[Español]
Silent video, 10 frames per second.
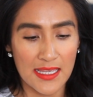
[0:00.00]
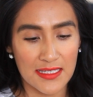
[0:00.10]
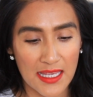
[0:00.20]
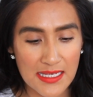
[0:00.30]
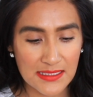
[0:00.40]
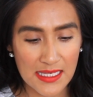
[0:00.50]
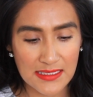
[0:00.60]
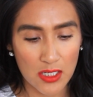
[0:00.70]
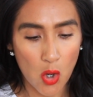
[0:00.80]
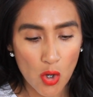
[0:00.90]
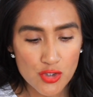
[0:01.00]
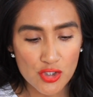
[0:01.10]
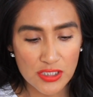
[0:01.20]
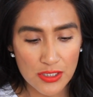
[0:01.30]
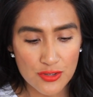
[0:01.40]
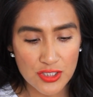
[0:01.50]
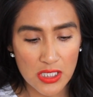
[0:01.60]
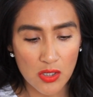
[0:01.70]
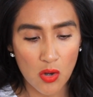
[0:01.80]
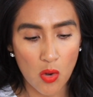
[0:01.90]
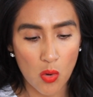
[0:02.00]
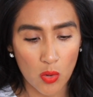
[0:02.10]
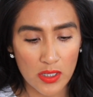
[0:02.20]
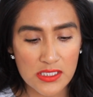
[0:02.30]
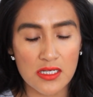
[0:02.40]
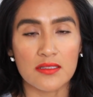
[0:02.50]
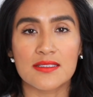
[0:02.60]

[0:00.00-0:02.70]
y este es el 805 Orange